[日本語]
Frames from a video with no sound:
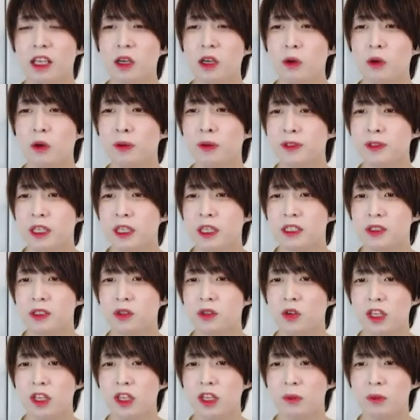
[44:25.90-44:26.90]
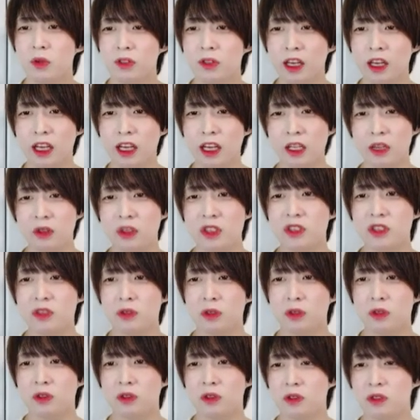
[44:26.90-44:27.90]
えー、結構複雑な動きでもターゲット位
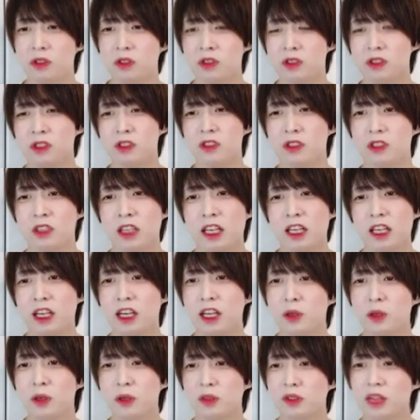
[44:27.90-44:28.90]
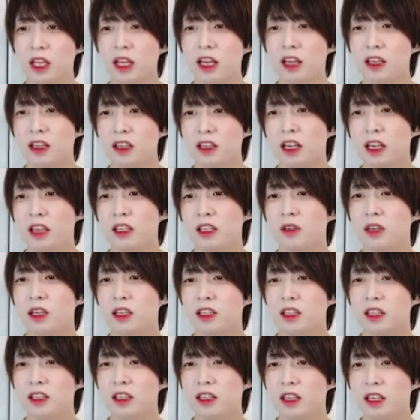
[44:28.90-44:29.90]
置を切り替えることで、えっ、
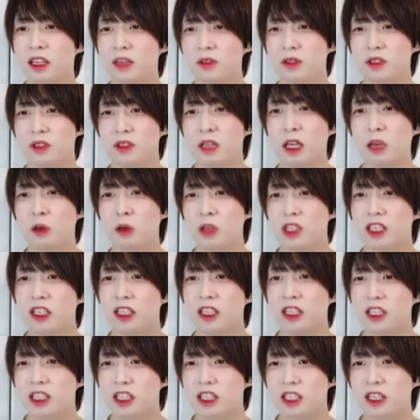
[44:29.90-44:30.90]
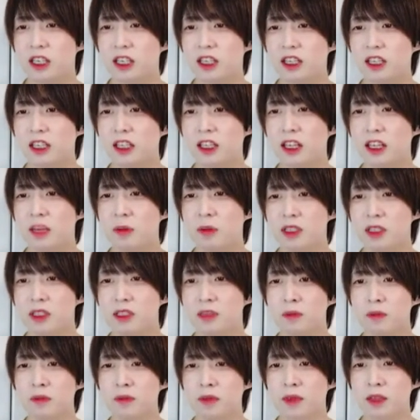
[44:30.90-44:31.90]
と、簡単に、えっ、と、結構自然に実現できてい
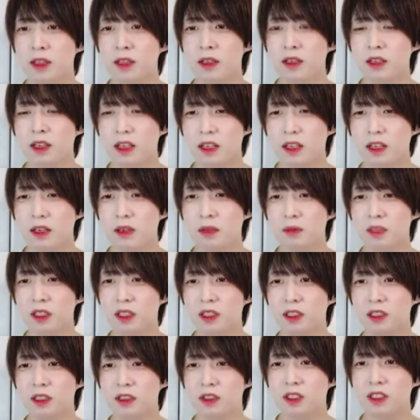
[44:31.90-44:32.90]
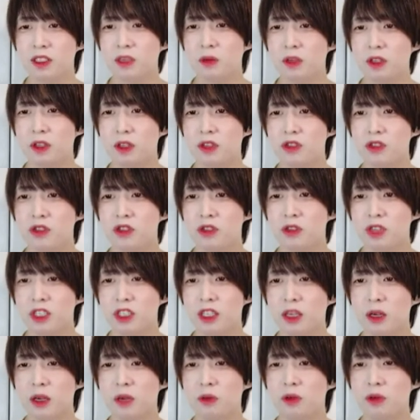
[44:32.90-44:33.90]
ます。はい。また、そうですね、これ通
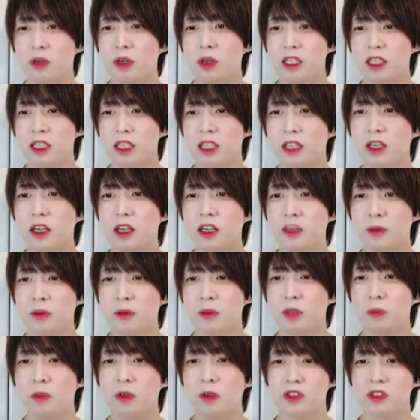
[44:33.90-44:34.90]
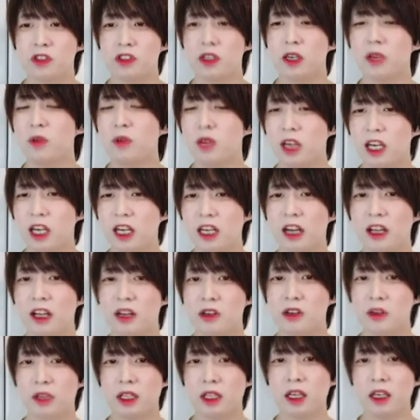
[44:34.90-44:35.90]
常時手を動かしたりとか、弓のポーズとかも変え
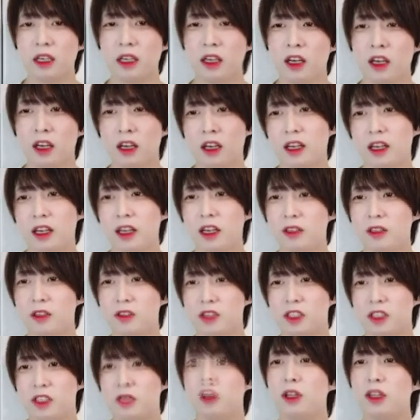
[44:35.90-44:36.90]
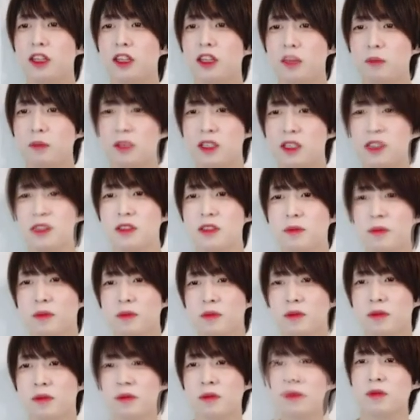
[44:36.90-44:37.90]
られるような、えっ、と、実装を入れていま
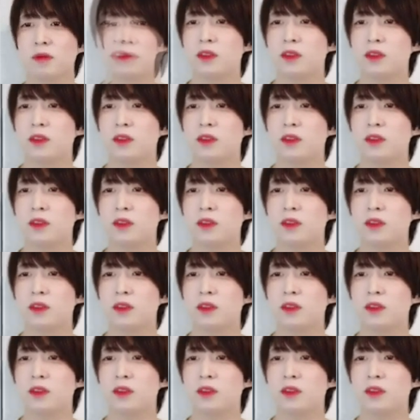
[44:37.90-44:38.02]
す。